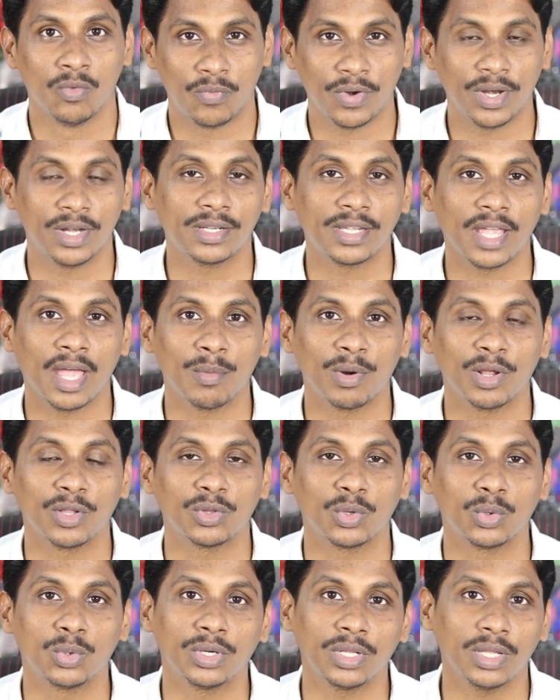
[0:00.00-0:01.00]
ఫ్రంట్ కెమెరా
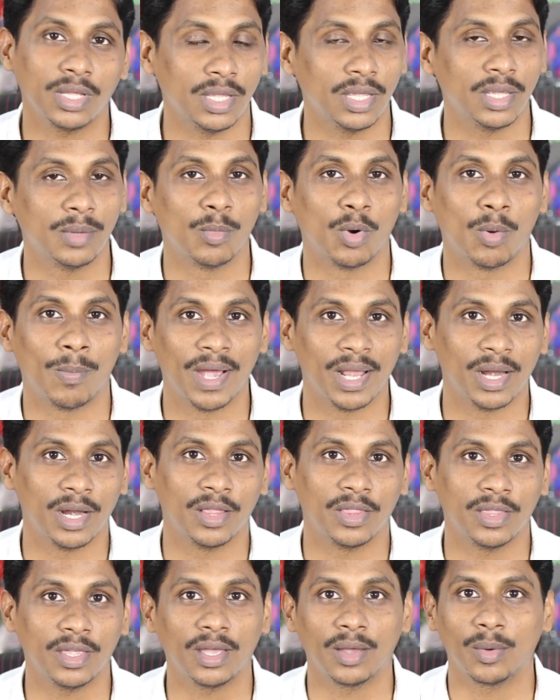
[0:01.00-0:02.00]
తోటి ఈ మొబైల్
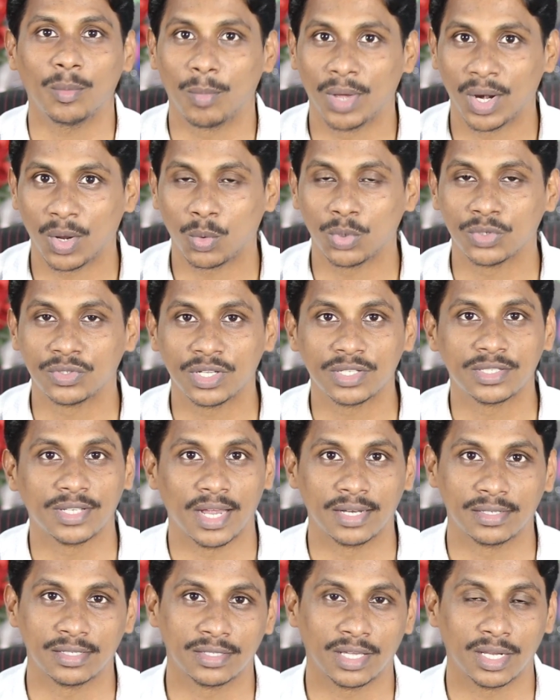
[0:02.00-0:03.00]
అనేది మనకు వచ్చే
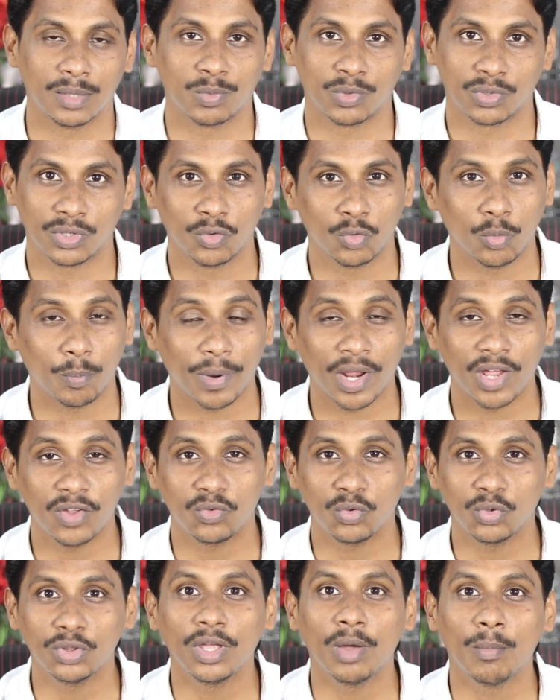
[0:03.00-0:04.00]
ఛాన్సెస్ అనిపిస్తున్నాయి సో
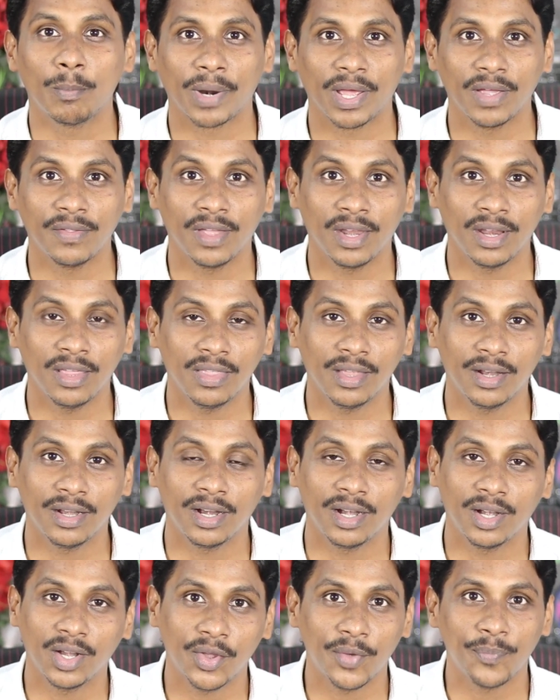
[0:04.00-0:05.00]
ప్రైస్ చూద్దాం ప్రైస్ అనేది
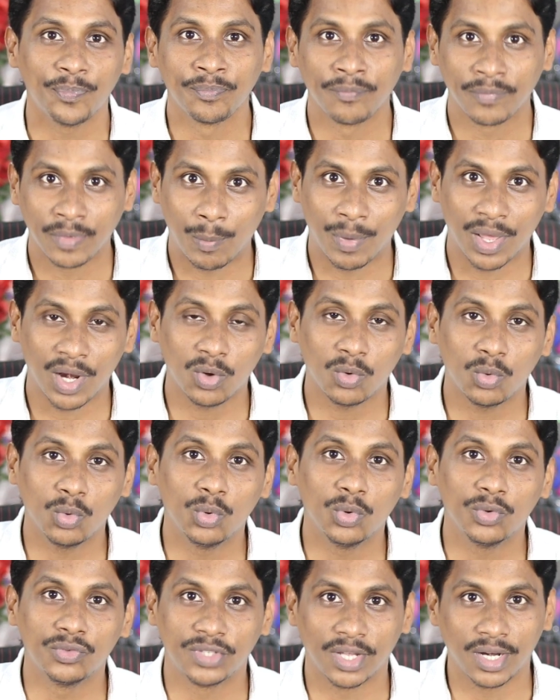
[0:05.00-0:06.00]
ఏంటంటే మనకు
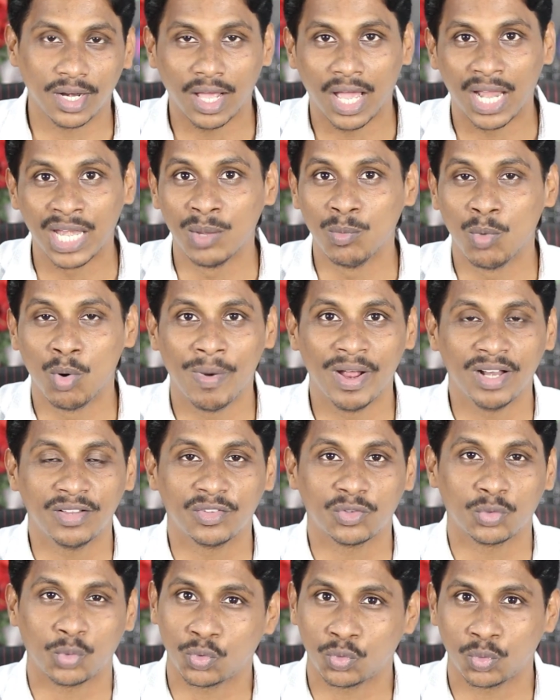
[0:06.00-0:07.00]
జనరల్గా అన్ని మొబైల్స్
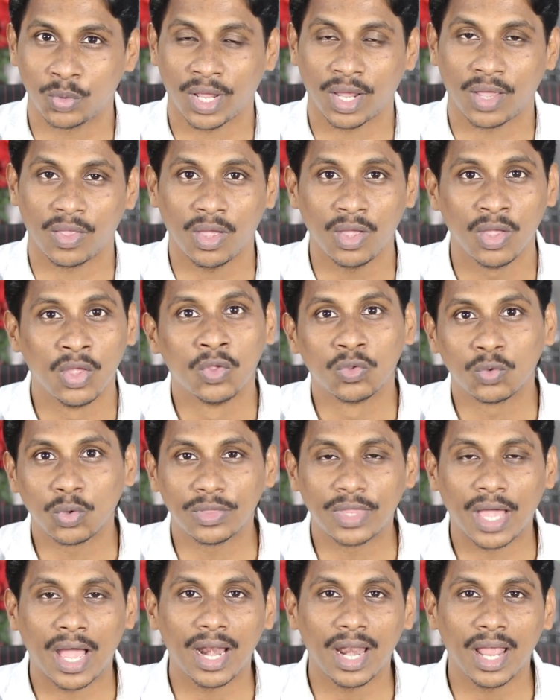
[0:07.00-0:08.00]
తీసుకొస్తున్నాయి కదా సో
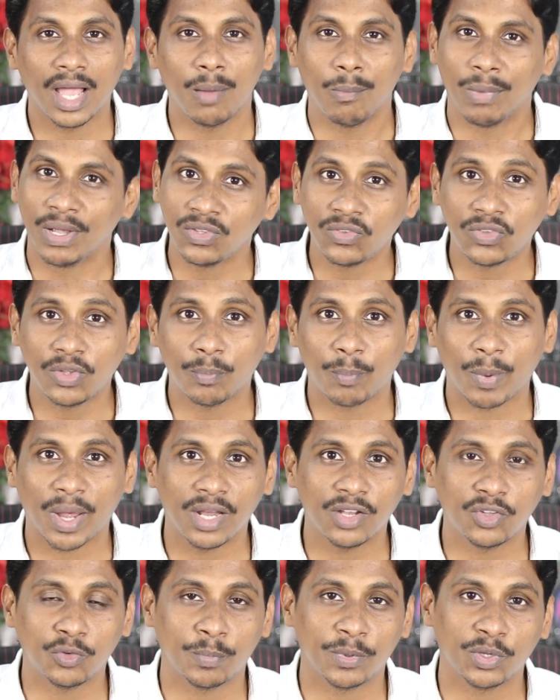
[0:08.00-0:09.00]
దానిలాగా మంచి
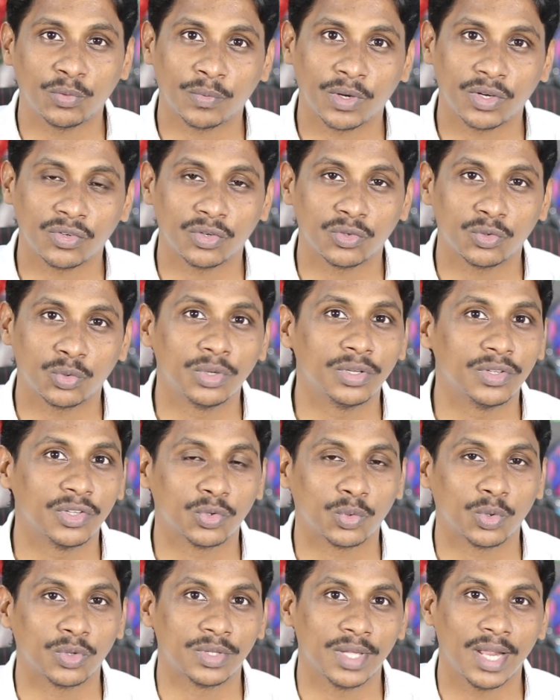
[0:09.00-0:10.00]
ప్రైస్ స్పెసిఫికేషన్స్ తోటి
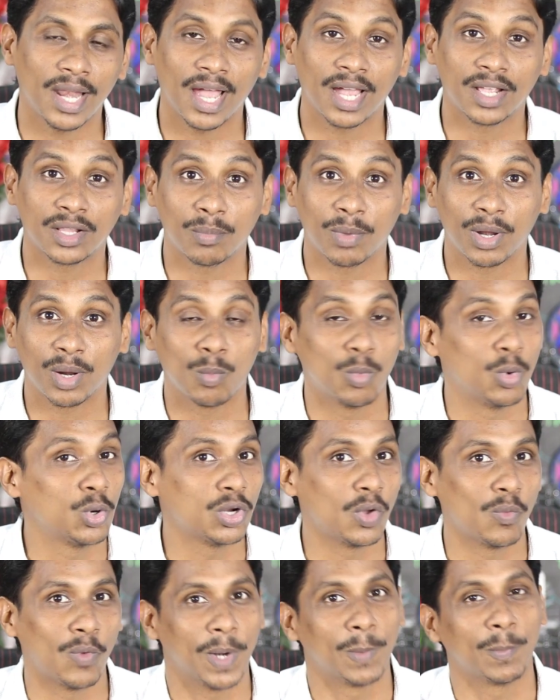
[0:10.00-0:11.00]
తీసుకొస్తే ఎలాగైతే మనం
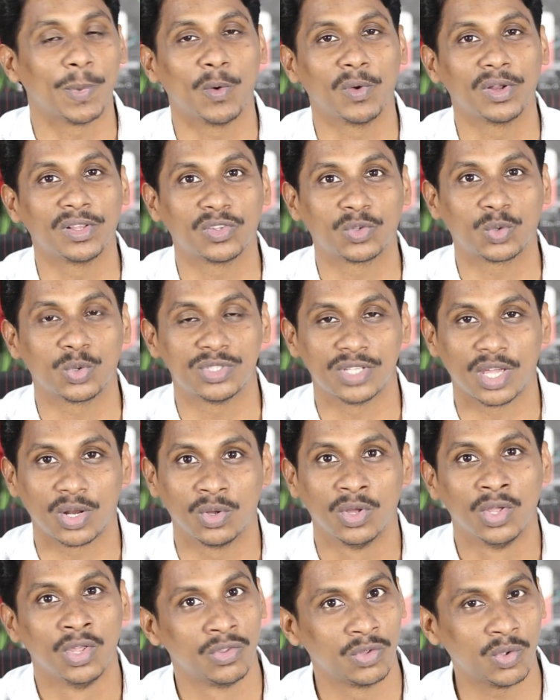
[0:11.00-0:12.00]
మోటో వన్ పవర్
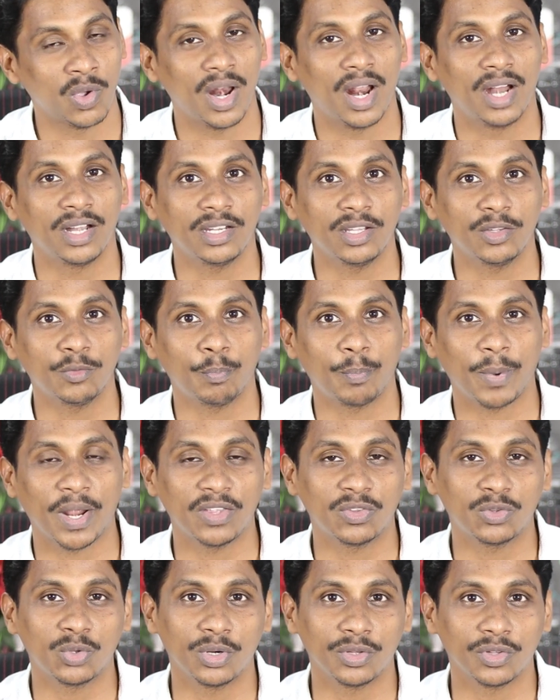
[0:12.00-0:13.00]
తీసుకొచ్చారు సో అలాంటి
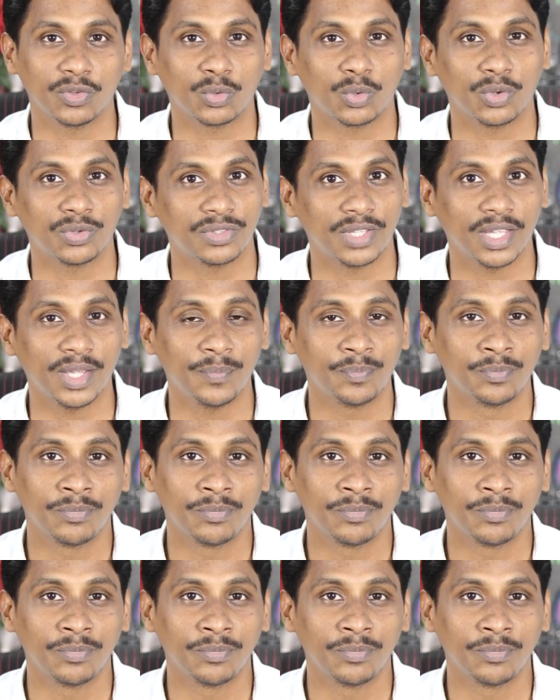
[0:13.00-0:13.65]
ప్రైస్ తోటి తీసుకొస్తే